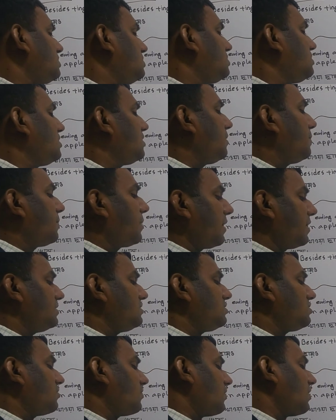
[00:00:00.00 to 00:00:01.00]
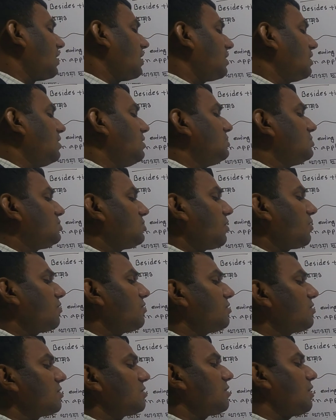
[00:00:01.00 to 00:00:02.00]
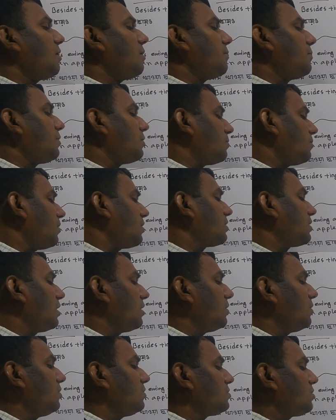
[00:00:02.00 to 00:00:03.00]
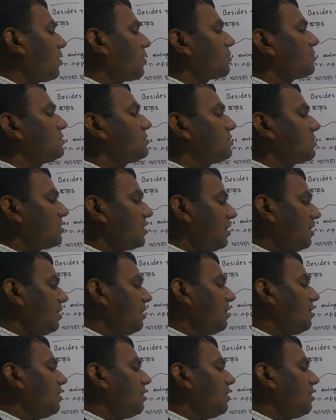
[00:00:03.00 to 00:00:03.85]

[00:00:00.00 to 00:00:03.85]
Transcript: সি প্লেইস ক্রিকেট যখন রিতা ফুটবল খেললো তখন রিতা